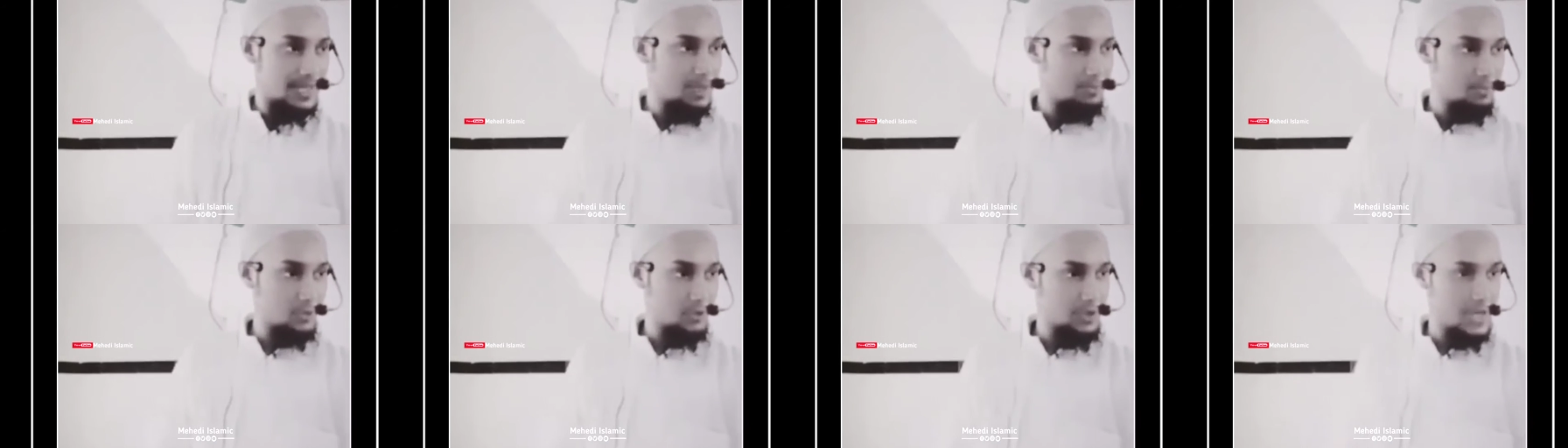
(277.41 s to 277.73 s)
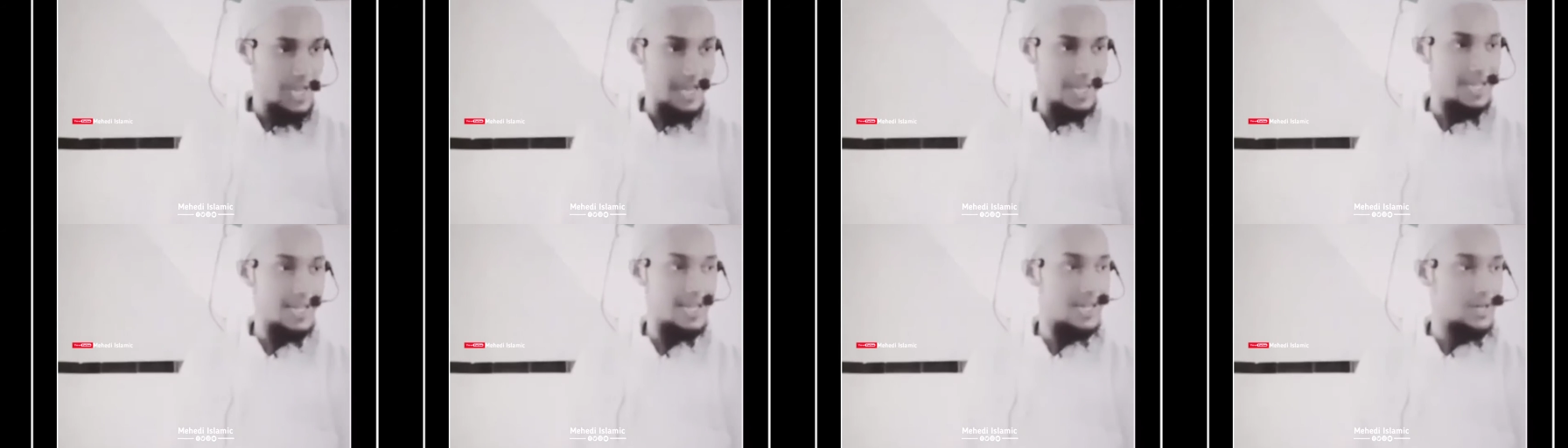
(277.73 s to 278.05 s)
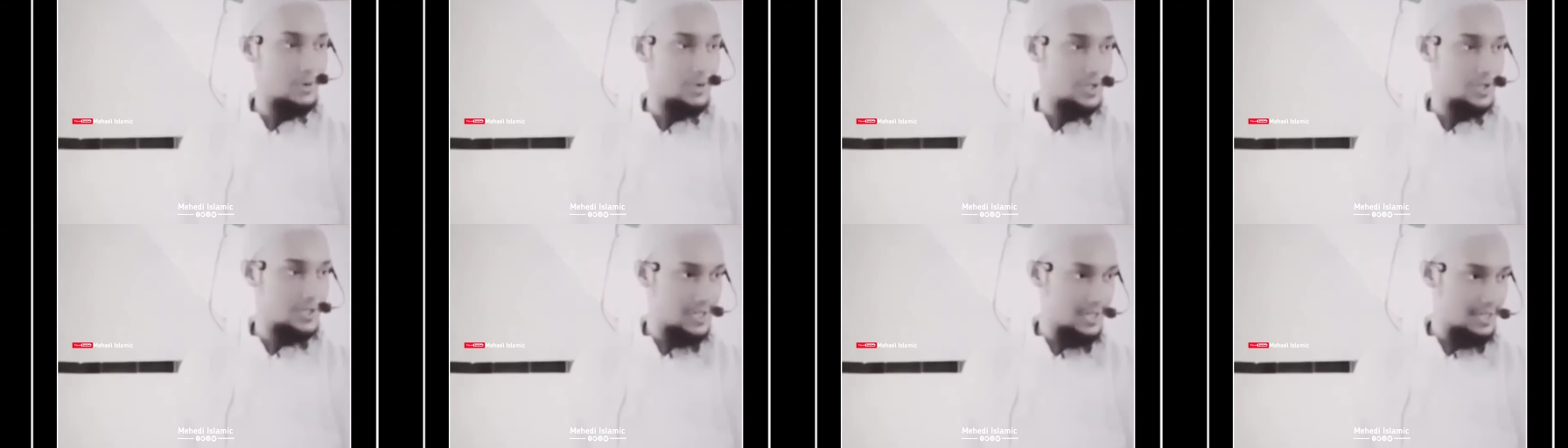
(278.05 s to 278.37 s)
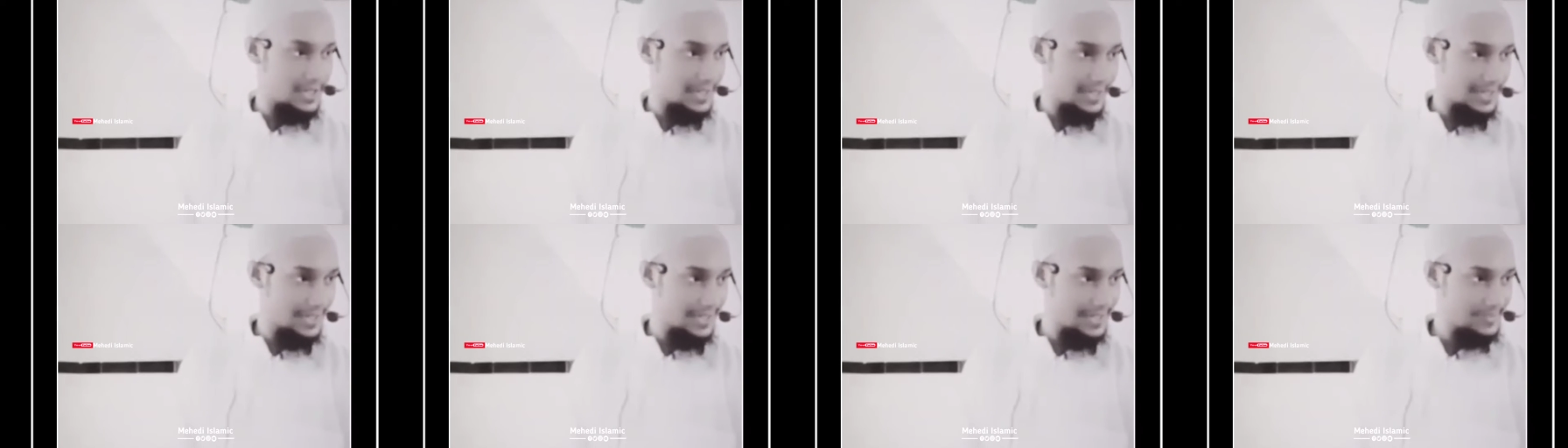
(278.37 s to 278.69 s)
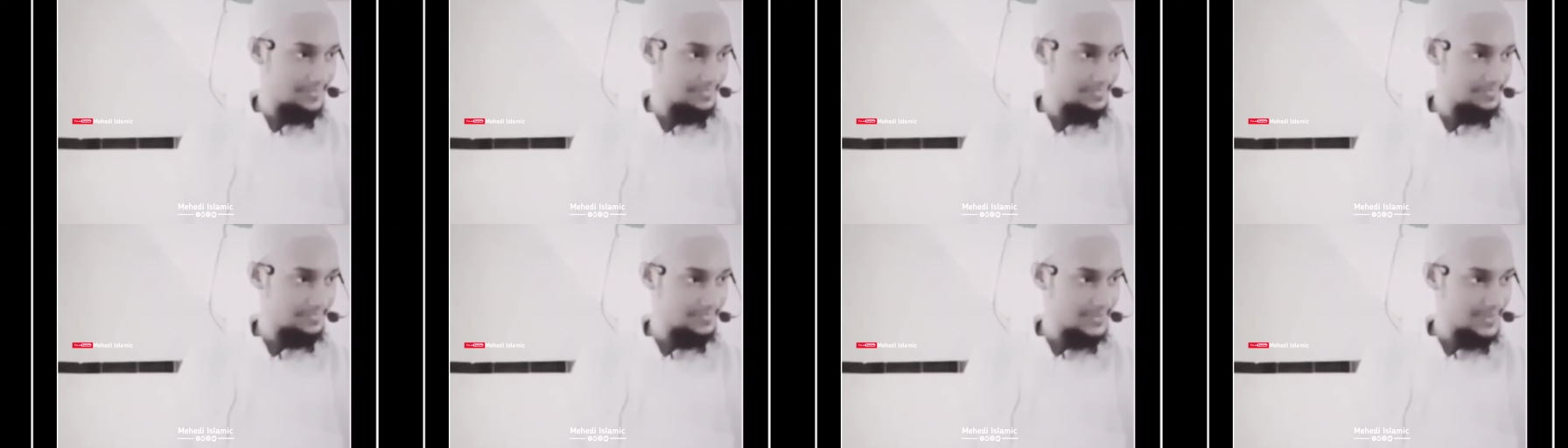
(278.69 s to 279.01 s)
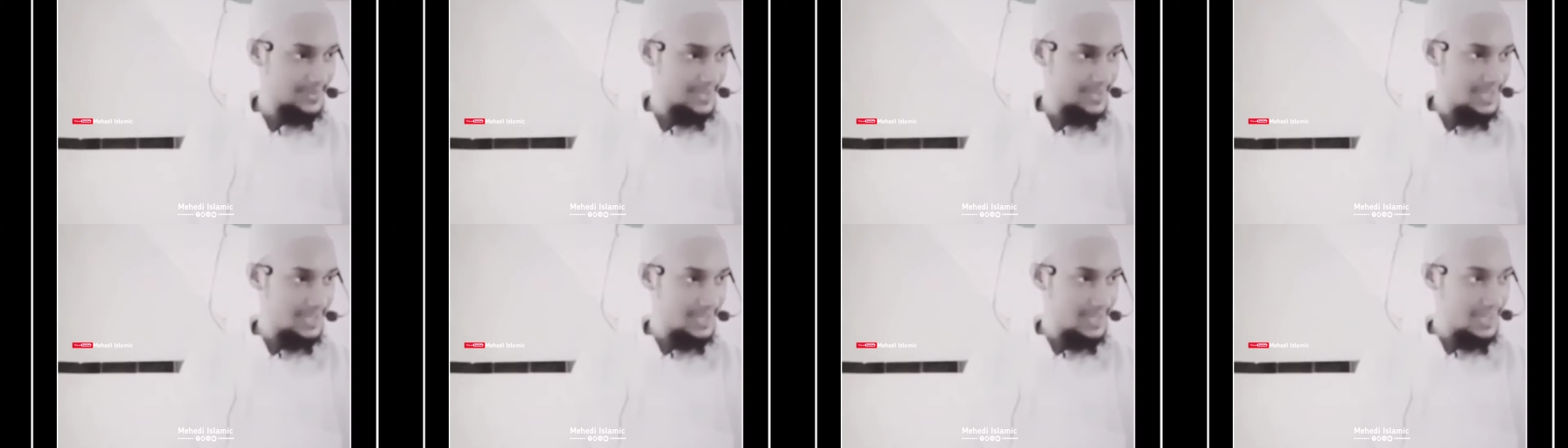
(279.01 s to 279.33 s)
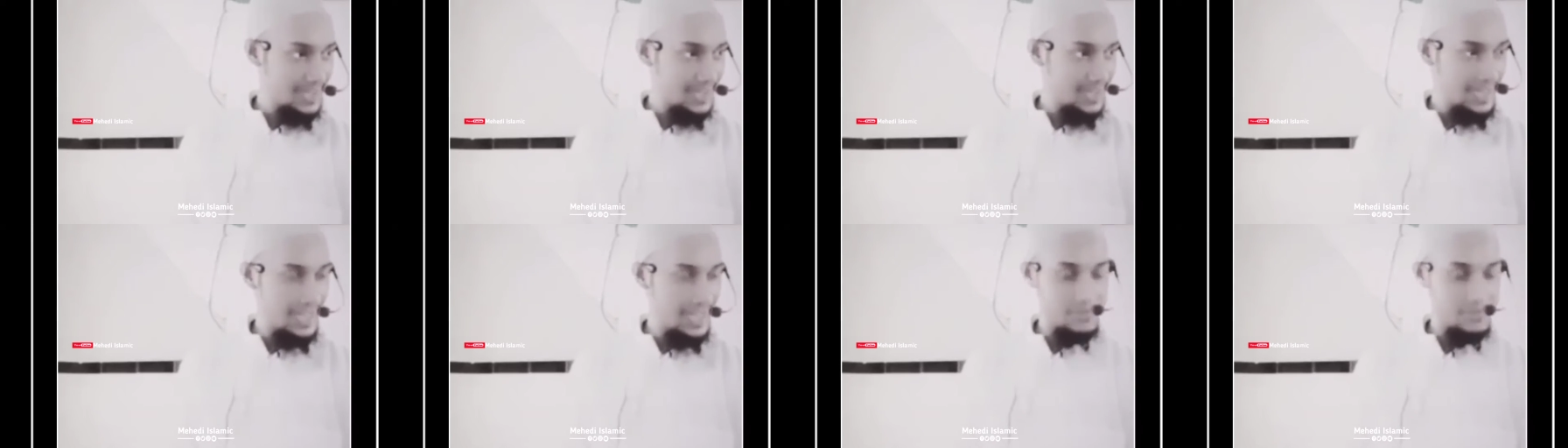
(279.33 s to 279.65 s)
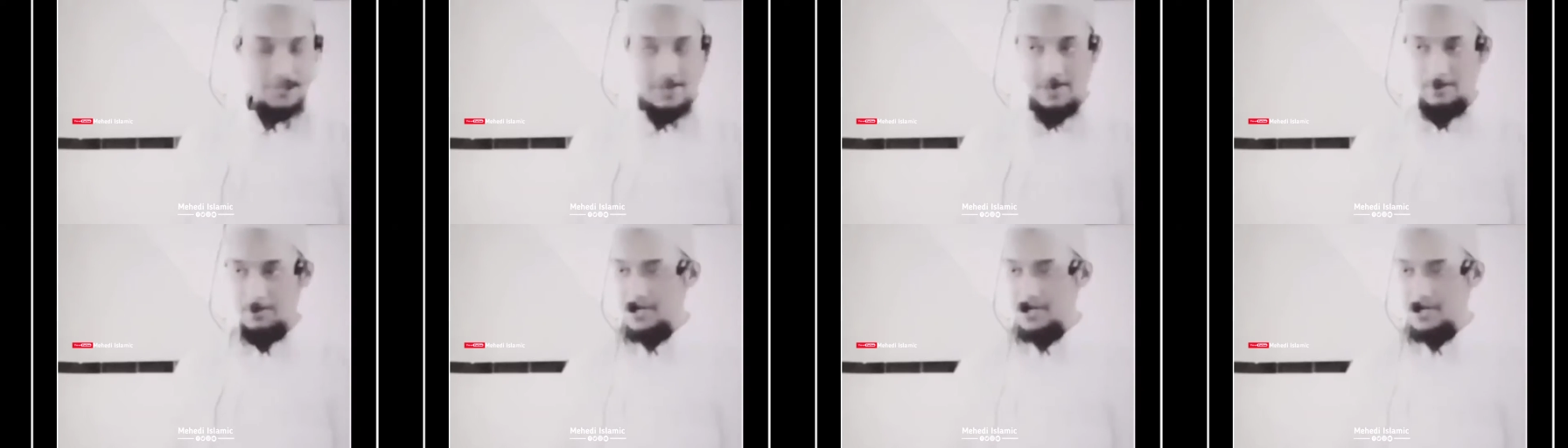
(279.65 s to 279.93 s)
নারী পুরুষ একাকার হয়ে যান নাই এই